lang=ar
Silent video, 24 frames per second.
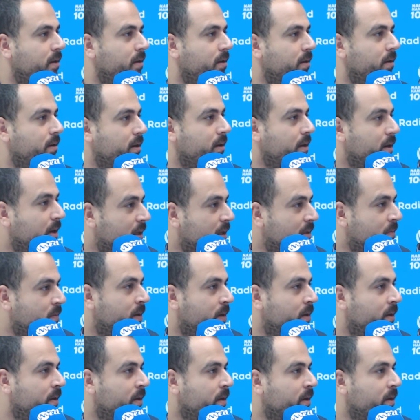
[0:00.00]
اللازمه
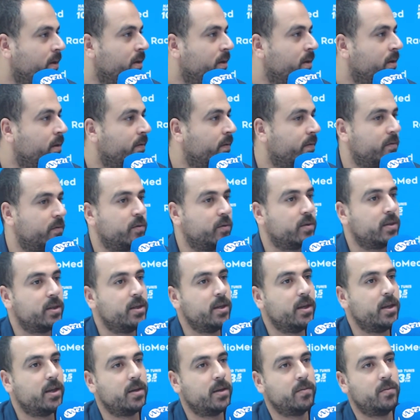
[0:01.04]

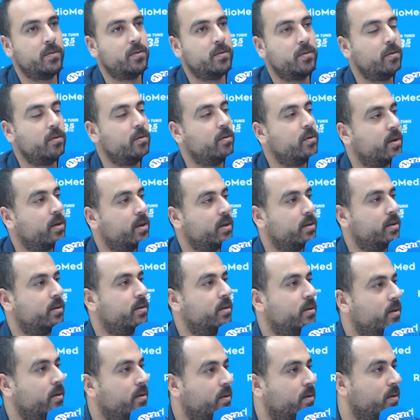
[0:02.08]
توسكي كما نقولوا يخص
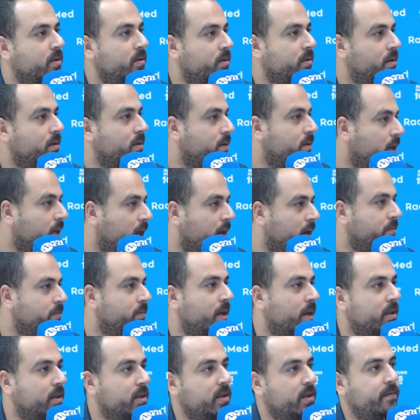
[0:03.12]
يخص الصحه نتاع
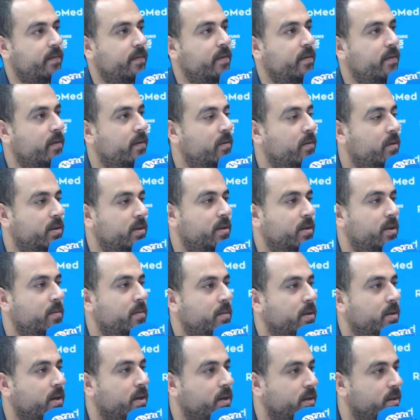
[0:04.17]
الطفل في الوسط
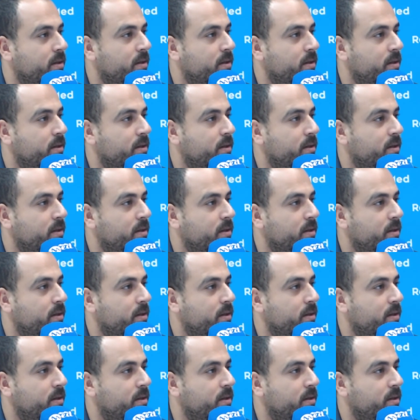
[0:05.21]
المدرسي